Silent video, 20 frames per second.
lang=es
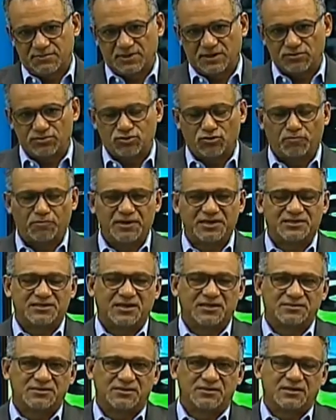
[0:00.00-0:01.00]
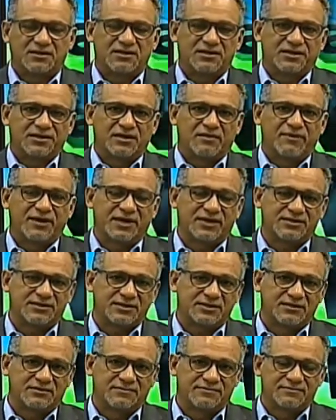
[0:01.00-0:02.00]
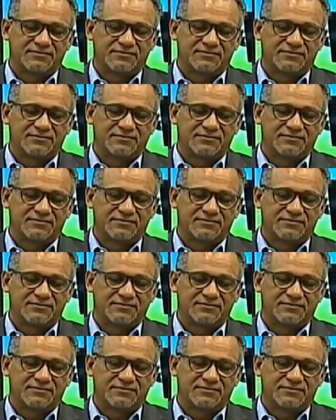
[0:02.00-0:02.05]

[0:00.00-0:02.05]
autopista, si se quiere llamar así,